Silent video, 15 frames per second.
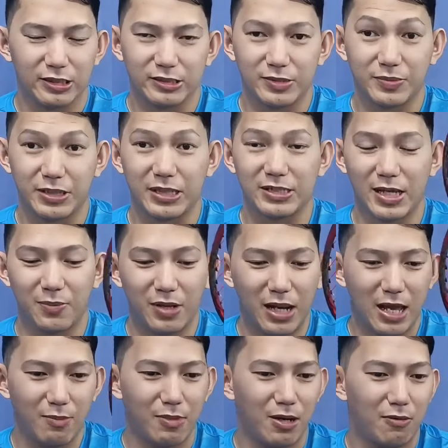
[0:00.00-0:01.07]
seperti yang saya
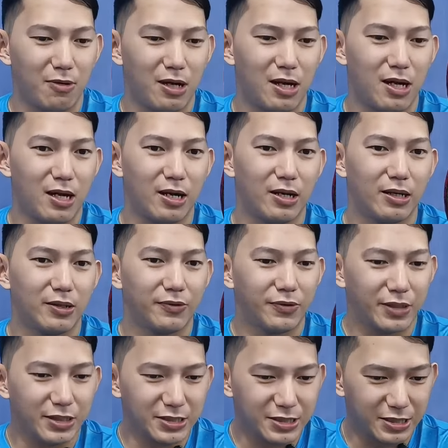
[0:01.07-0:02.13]
bilang bahwa
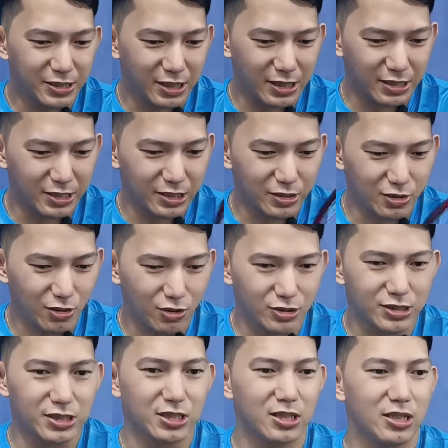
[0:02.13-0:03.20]
finishingnya ini
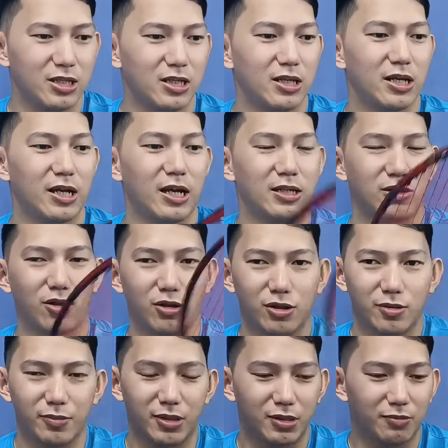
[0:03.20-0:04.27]
glossy ya kan kalau
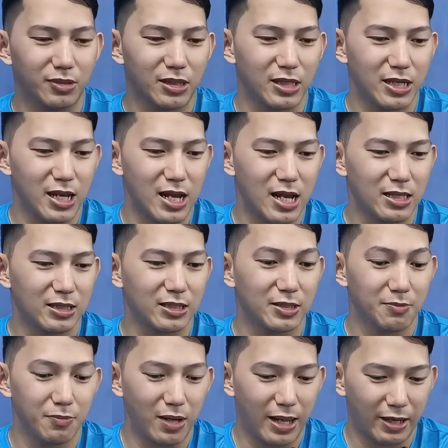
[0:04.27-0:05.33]
teman-teman lihat
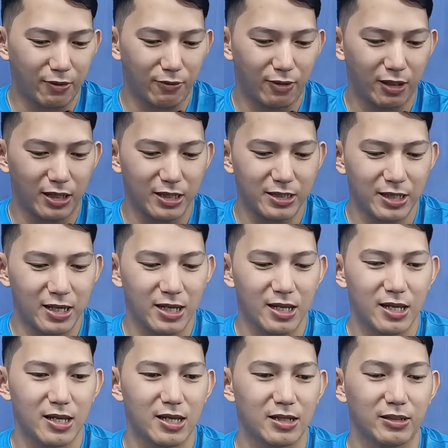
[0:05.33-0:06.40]
ini black warnanya
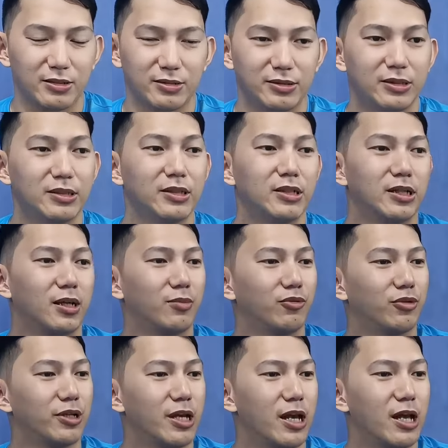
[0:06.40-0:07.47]

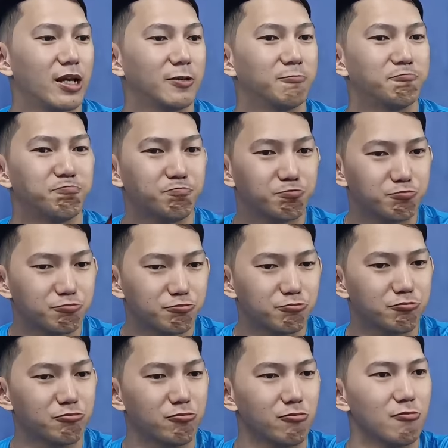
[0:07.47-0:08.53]
kemudian
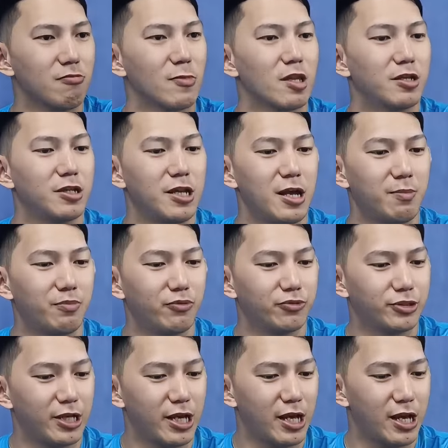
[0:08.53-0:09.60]
dia
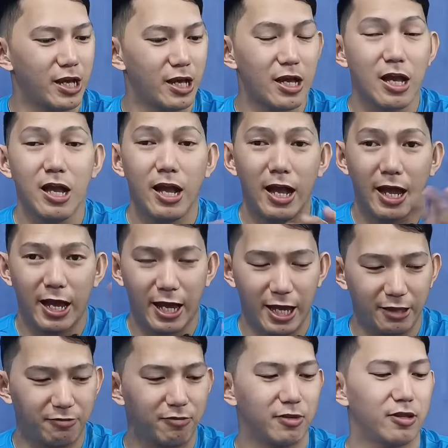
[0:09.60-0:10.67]
punya
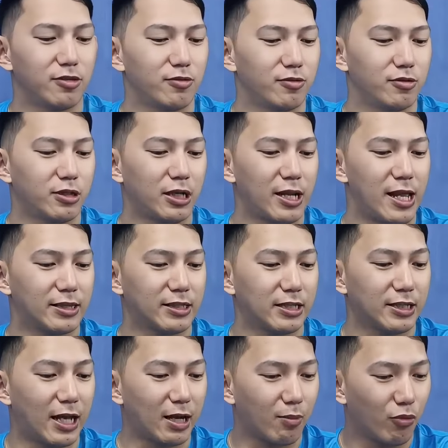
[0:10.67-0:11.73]
head itu
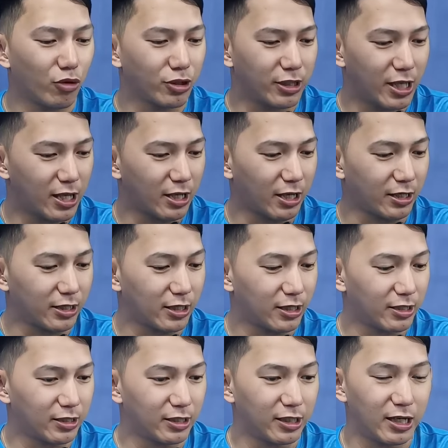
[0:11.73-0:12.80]
kelihatan karbonnya
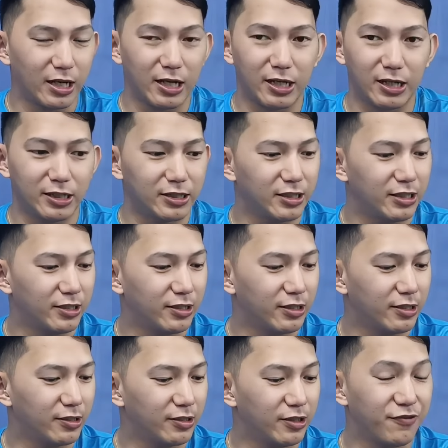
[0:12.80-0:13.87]
karena nggak
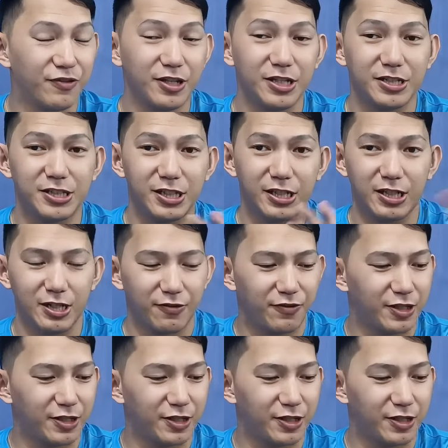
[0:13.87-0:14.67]
di di finishing di